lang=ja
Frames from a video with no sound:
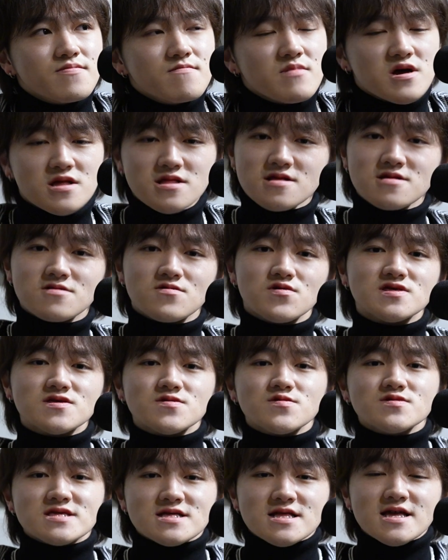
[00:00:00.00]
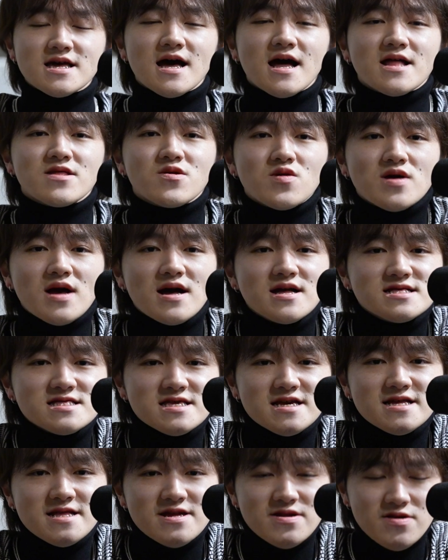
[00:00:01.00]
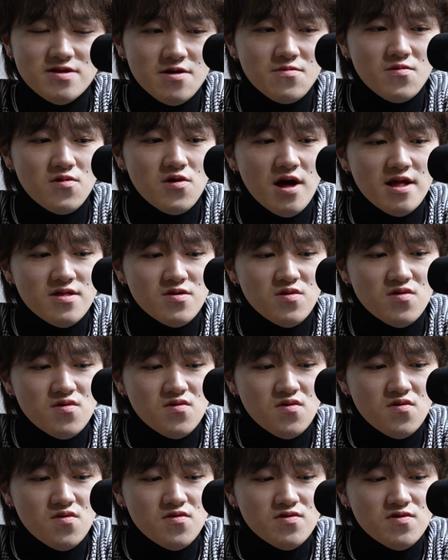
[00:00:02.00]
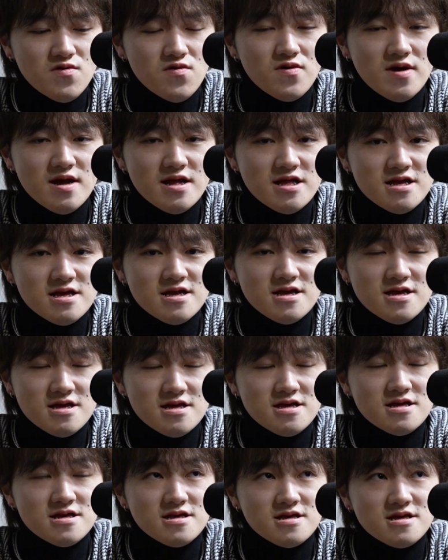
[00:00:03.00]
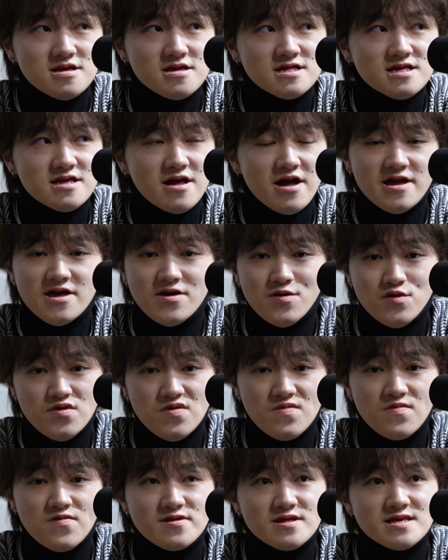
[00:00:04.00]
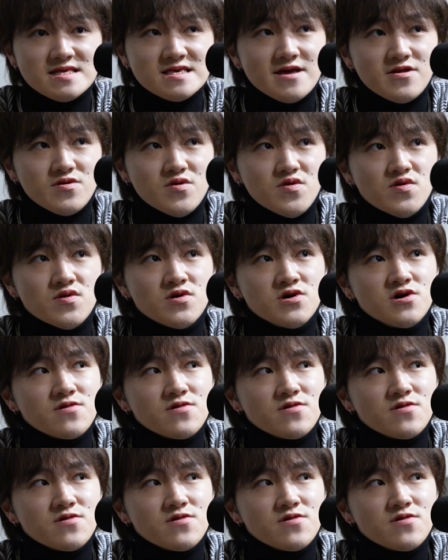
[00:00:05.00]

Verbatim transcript: まあ、後々ね、あの、カンチャンネルでも、あの、動画にしてあげようと思うんですけど、